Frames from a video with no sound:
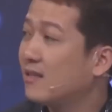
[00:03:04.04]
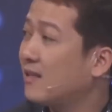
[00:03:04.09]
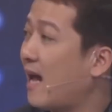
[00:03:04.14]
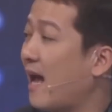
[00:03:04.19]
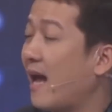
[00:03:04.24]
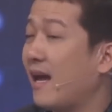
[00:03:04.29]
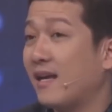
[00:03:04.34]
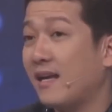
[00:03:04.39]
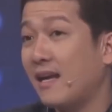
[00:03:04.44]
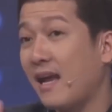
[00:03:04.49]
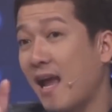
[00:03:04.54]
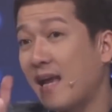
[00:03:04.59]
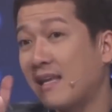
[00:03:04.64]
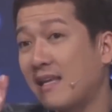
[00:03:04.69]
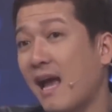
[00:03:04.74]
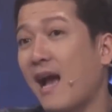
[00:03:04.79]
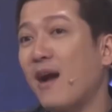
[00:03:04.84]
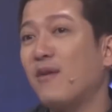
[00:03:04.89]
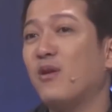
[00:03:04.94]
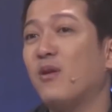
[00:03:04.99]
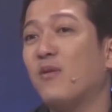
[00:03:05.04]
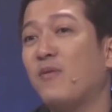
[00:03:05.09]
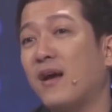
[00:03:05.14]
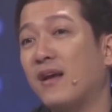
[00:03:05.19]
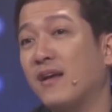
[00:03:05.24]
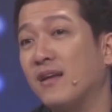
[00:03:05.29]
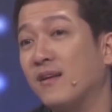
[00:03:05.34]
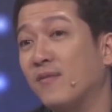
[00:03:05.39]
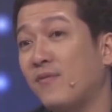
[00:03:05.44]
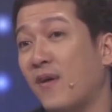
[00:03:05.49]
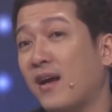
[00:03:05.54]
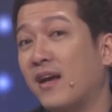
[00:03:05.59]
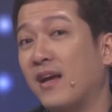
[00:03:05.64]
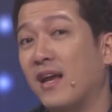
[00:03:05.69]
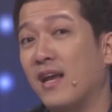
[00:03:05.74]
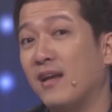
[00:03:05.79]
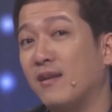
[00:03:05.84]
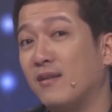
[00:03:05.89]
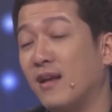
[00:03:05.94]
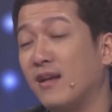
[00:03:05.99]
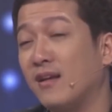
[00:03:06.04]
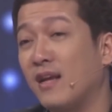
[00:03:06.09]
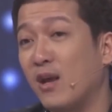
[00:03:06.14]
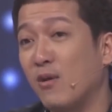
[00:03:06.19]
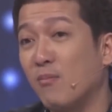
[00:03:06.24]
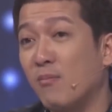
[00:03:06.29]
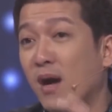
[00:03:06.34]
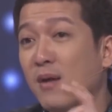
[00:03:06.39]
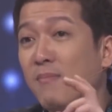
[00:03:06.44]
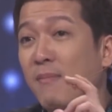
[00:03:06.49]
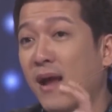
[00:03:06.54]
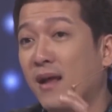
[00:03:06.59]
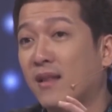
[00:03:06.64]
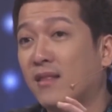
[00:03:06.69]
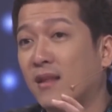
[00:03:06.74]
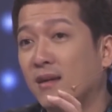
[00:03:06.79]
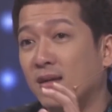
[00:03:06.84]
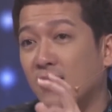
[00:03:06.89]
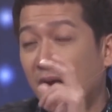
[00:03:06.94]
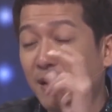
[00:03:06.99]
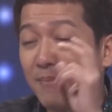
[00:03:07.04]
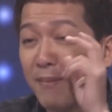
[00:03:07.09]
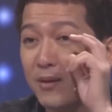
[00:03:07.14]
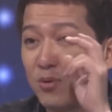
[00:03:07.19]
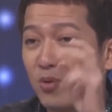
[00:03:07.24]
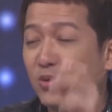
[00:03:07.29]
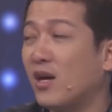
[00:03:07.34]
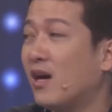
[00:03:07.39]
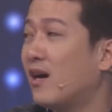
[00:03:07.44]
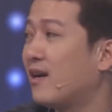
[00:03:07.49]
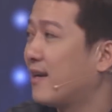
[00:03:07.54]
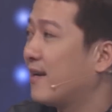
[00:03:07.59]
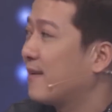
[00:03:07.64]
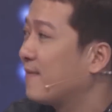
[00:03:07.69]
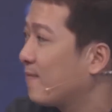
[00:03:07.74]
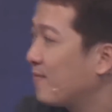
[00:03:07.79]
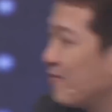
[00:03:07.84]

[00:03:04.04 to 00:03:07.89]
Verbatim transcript: nè nghe cháu nó phát phát hiện những điều mới mẻ từ ánh mắt tuổi thơ nè